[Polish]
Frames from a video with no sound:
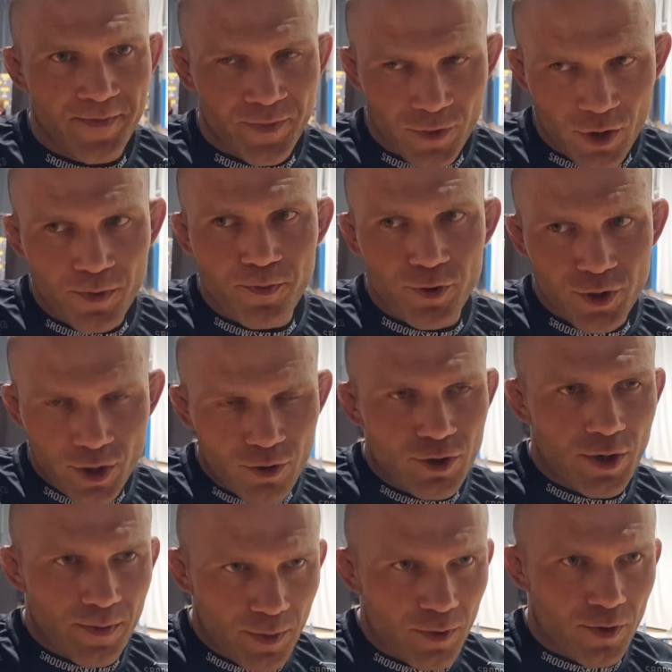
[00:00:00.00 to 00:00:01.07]
No i później już
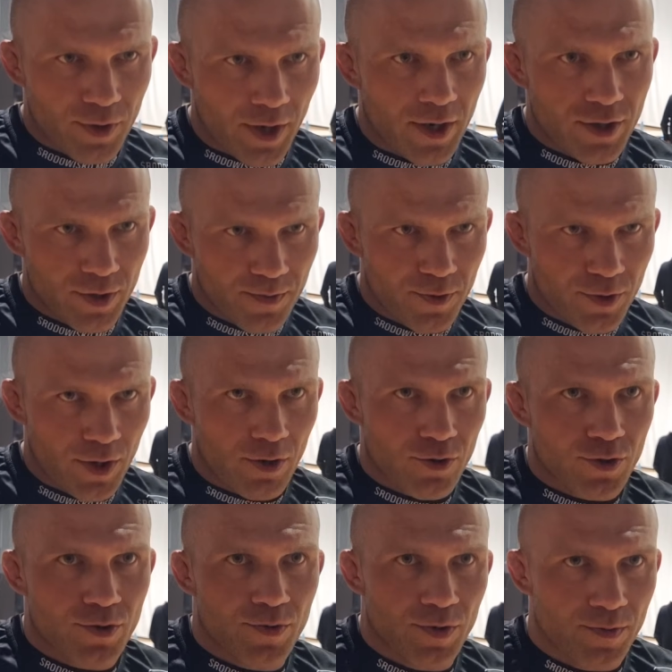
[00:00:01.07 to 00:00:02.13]
tam było, tak, że później później jak
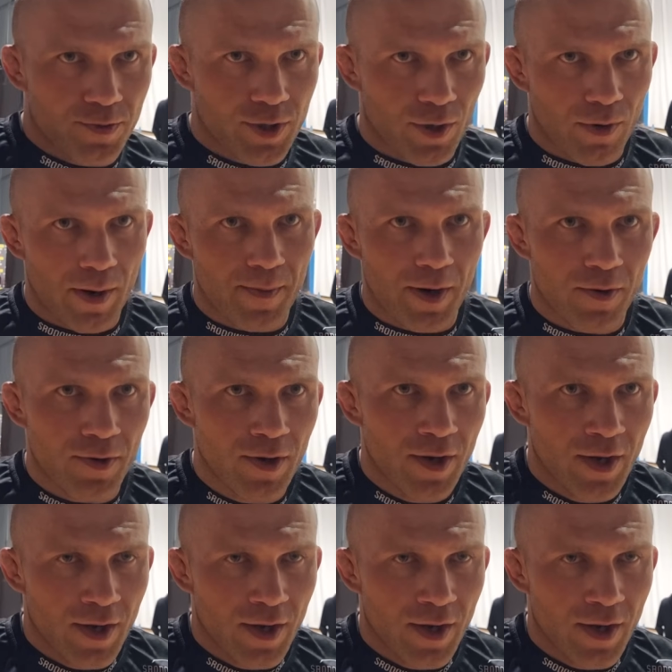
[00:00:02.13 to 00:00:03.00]
już e, przełamał